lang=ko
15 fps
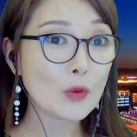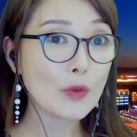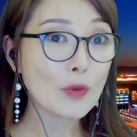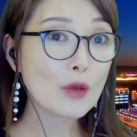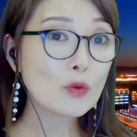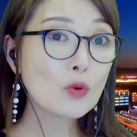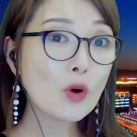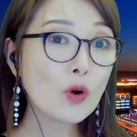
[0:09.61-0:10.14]

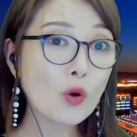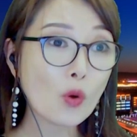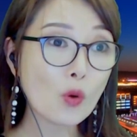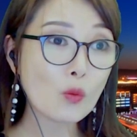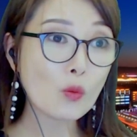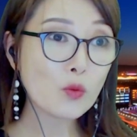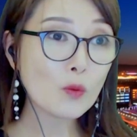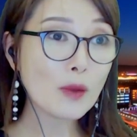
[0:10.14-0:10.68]
외국어
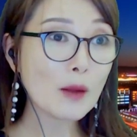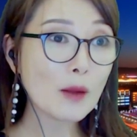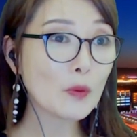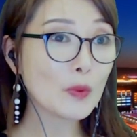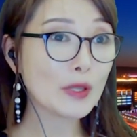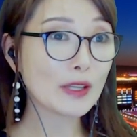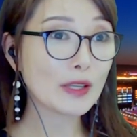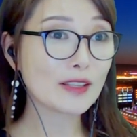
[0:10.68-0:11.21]
공부
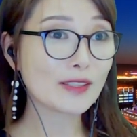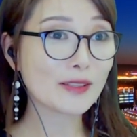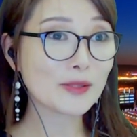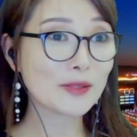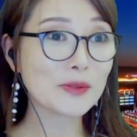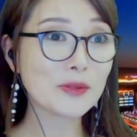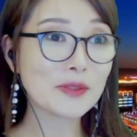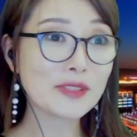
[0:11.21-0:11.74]
방법에 대해서
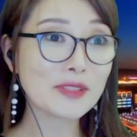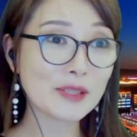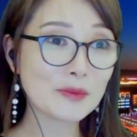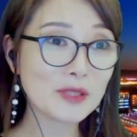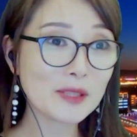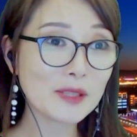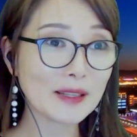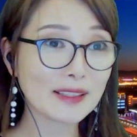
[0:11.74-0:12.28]
종종
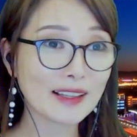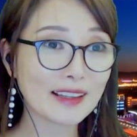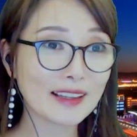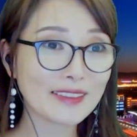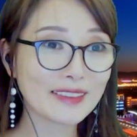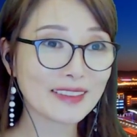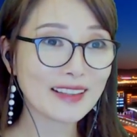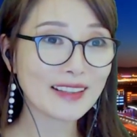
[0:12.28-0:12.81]
질문을
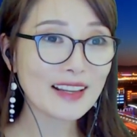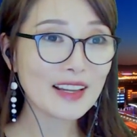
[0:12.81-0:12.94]
받아요.